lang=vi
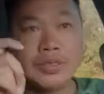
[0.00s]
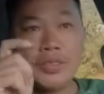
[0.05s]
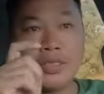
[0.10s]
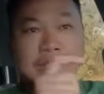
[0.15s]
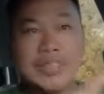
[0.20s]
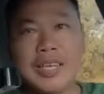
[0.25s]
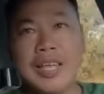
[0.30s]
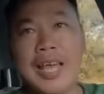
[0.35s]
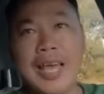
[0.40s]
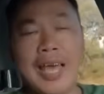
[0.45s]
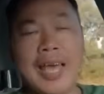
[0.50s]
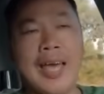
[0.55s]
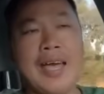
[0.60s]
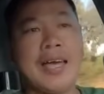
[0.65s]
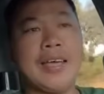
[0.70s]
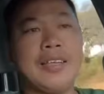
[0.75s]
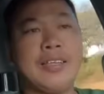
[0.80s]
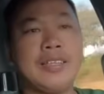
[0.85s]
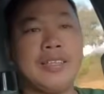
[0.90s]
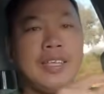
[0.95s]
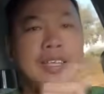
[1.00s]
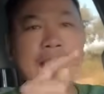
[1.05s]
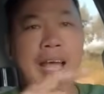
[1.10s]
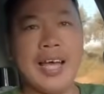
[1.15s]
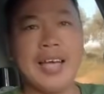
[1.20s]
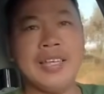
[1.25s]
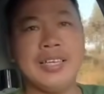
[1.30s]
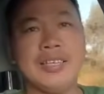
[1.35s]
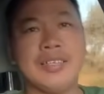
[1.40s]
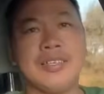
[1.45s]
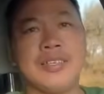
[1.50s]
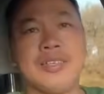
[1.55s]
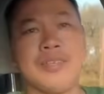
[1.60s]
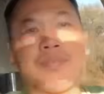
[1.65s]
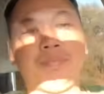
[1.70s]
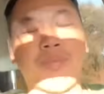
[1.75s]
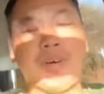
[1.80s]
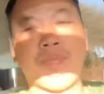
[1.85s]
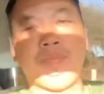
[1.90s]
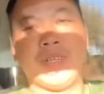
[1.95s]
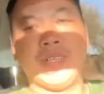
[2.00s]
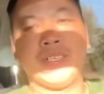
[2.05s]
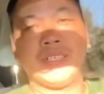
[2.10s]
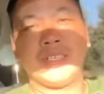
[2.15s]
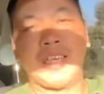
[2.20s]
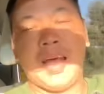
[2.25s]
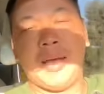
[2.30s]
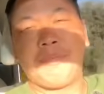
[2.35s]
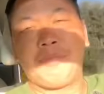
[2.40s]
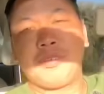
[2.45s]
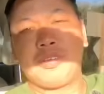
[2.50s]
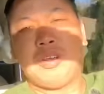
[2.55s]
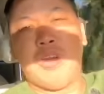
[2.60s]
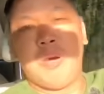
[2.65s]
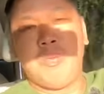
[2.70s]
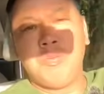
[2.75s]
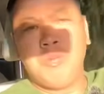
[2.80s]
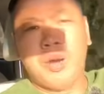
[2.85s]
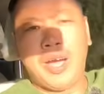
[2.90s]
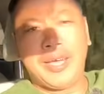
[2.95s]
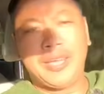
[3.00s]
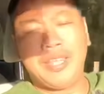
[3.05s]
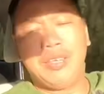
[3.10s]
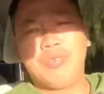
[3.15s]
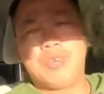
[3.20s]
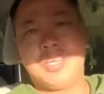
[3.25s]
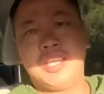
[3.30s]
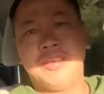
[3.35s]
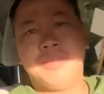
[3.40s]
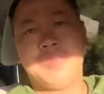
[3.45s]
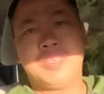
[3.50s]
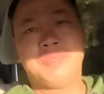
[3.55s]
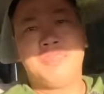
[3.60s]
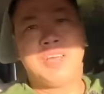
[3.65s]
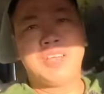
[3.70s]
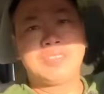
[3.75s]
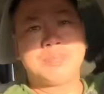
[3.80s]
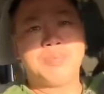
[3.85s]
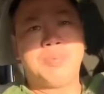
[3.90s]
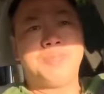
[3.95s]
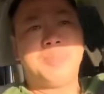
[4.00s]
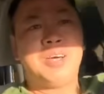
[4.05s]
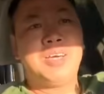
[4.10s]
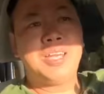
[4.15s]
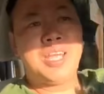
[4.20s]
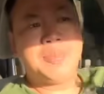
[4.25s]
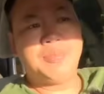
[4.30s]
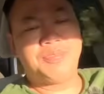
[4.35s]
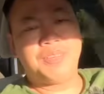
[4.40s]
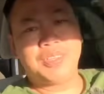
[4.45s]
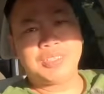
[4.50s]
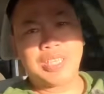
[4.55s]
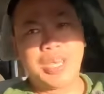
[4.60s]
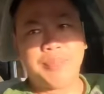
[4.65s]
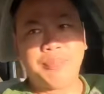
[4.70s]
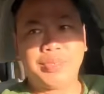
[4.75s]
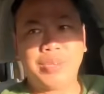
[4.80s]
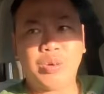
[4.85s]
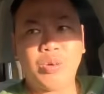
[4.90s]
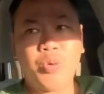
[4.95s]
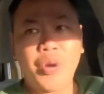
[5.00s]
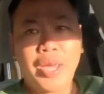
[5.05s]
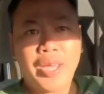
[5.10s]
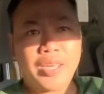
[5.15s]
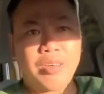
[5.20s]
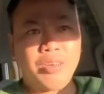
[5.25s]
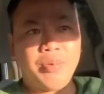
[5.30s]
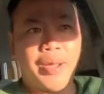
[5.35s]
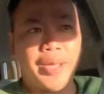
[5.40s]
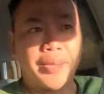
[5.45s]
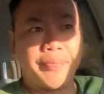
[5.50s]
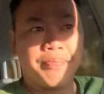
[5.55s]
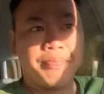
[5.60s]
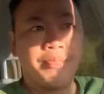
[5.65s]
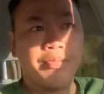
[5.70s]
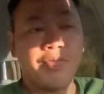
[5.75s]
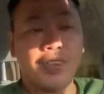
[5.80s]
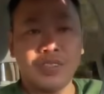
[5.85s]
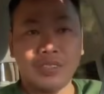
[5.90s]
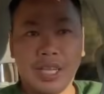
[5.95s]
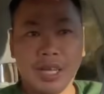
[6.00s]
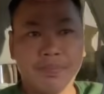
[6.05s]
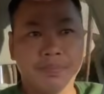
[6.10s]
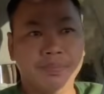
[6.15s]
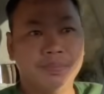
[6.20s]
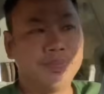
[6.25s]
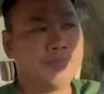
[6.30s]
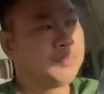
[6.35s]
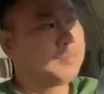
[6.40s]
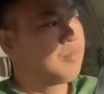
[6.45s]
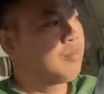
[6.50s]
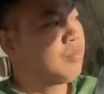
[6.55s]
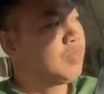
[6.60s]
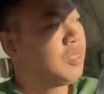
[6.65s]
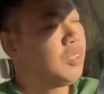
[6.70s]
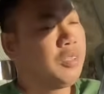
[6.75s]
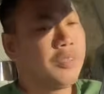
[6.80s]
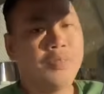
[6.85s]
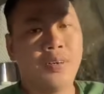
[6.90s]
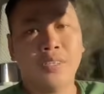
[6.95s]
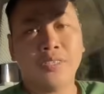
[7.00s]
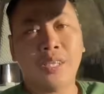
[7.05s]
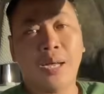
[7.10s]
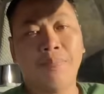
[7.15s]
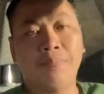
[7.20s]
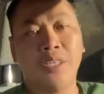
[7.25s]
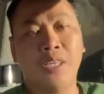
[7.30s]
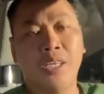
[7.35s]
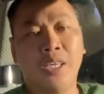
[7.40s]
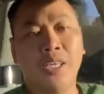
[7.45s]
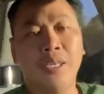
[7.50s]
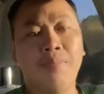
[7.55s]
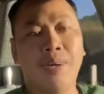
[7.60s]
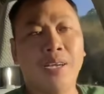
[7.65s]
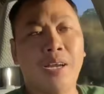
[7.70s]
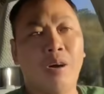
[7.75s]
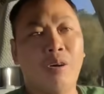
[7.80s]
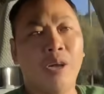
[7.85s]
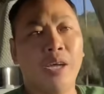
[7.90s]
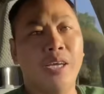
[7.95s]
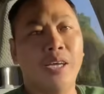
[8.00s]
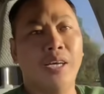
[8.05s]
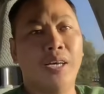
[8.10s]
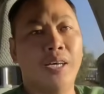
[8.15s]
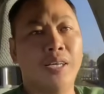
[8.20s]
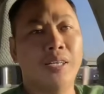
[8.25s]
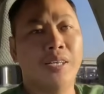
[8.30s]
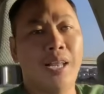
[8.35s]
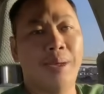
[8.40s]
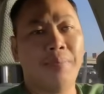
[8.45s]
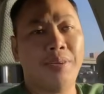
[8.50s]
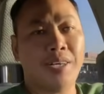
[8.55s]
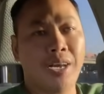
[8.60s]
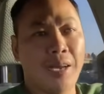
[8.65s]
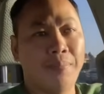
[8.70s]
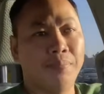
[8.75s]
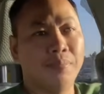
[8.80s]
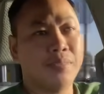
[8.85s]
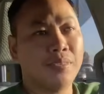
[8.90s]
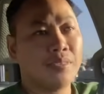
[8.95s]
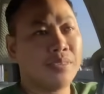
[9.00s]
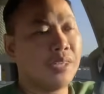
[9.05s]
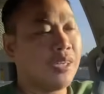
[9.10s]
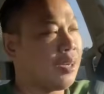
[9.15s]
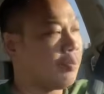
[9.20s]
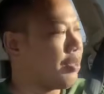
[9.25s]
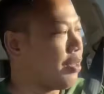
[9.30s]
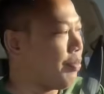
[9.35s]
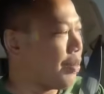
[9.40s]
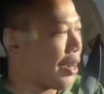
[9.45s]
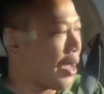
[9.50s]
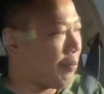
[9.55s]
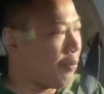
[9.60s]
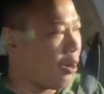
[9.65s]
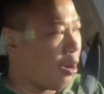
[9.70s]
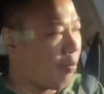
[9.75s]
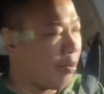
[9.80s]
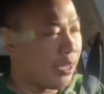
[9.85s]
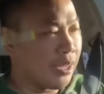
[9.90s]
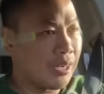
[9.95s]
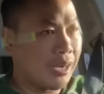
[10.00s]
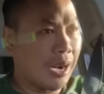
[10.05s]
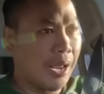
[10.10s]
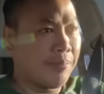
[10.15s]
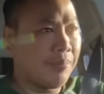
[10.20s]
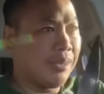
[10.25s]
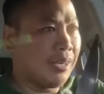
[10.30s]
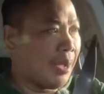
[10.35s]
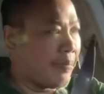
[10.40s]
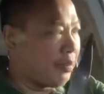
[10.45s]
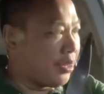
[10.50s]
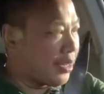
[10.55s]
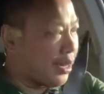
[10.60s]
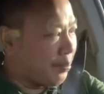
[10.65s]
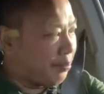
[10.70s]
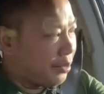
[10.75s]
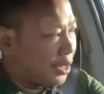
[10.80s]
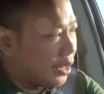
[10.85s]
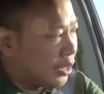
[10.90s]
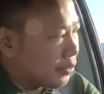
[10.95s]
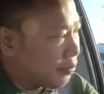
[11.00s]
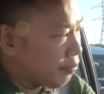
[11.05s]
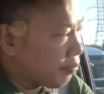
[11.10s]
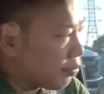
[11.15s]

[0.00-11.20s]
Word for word: ga với thắng mà mình đạp lộn hoài nhiều khi mình phân mình mới lái mình phân tâm mình đâu có quen đâu các bạn phân tâm phân tâm thì cái bắt đầu cái ờ, nó làm cái rầm đúng không nếu mình đạp lộn là cái nó làm nó làm cái rầm liền